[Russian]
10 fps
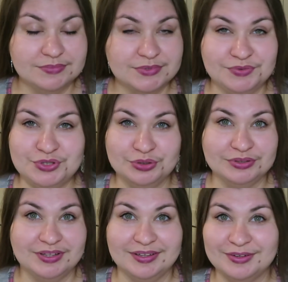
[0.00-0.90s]

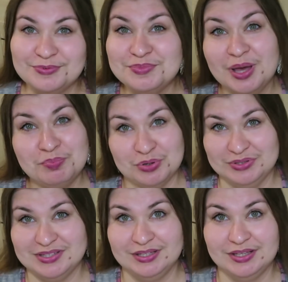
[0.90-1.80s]
Девчонки, у меня
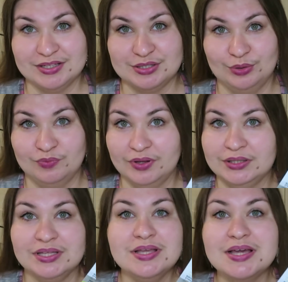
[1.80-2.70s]
просто нет слов.
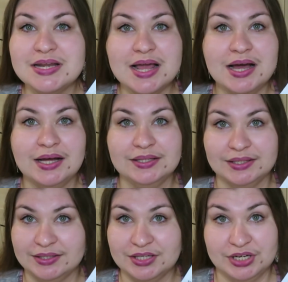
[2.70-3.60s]
Это
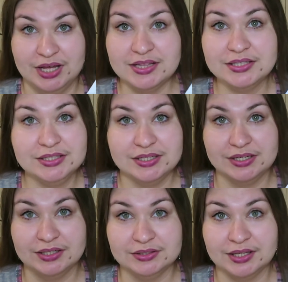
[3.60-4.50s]
нереально, нереально,
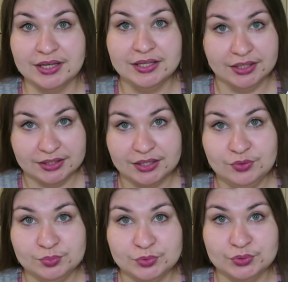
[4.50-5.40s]
нереально. Я
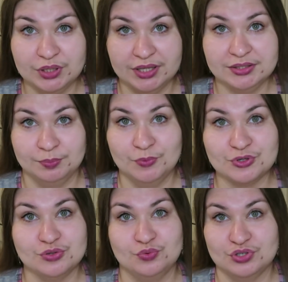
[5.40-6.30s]
думаю, на этом
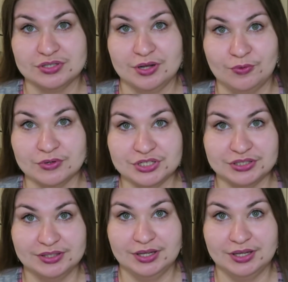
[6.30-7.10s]
можно уже закончить,